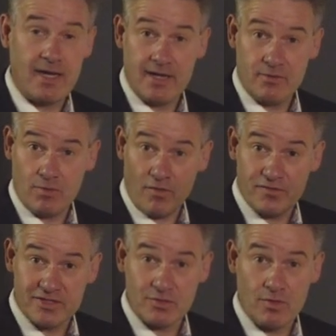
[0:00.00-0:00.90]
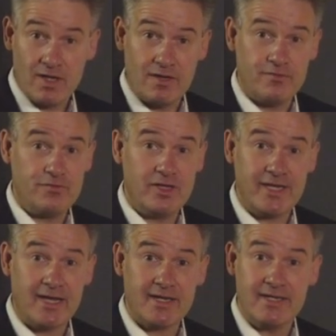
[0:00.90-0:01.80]
Ein offenes Ohr für
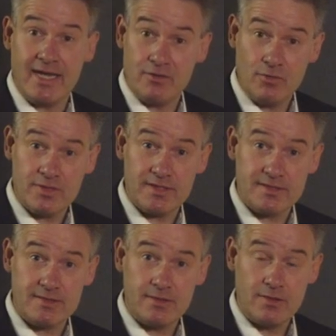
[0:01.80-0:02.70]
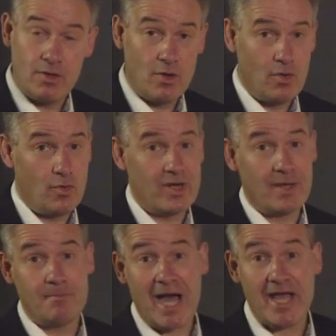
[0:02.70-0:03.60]
den anderen, der in Not ist.
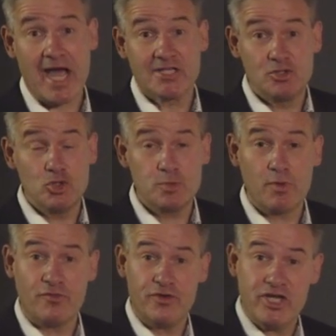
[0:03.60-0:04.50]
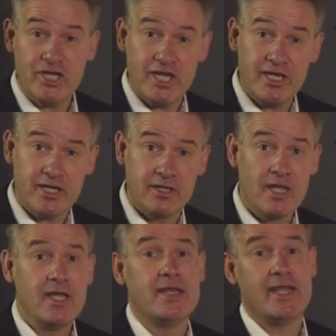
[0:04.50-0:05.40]
Oder ein Zuspruch für denjenigen,
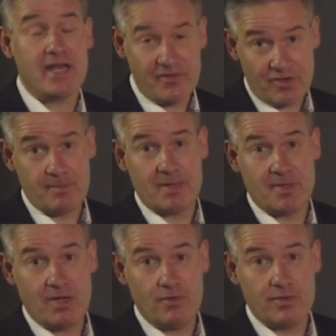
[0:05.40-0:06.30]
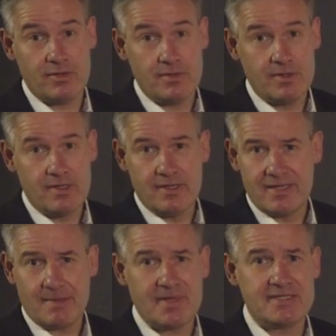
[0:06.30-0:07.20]
der ihn einfach mal braucht.
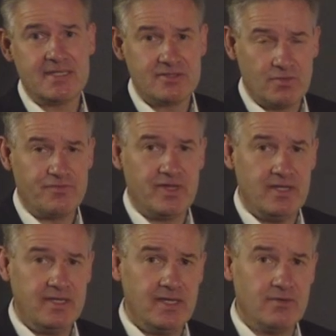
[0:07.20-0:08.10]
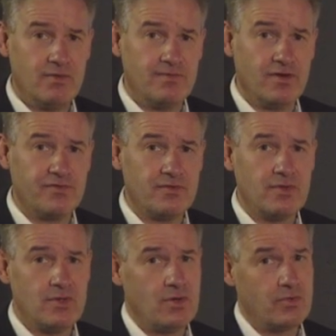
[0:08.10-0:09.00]
Da passiert so viel hier in Hövelhof
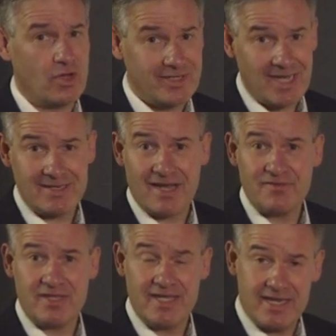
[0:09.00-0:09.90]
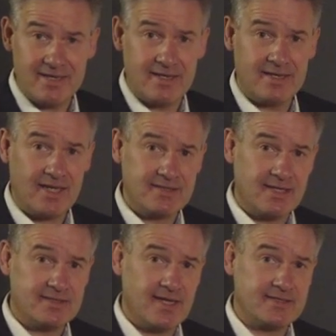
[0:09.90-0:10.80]
und auch da darf ich jeden ganz,
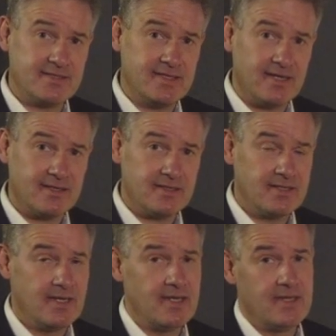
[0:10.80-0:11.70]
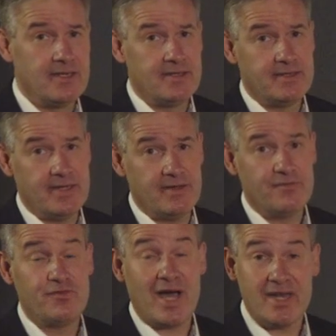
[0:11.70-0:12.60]
ganz herzlich danken, der
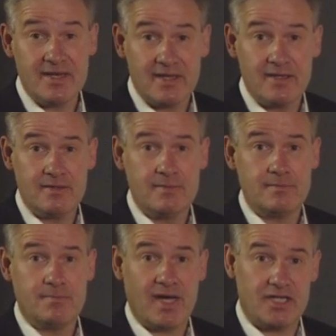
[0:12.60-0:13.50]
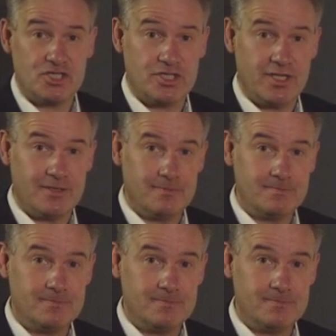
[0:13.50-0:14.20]
für andere bereitsteht.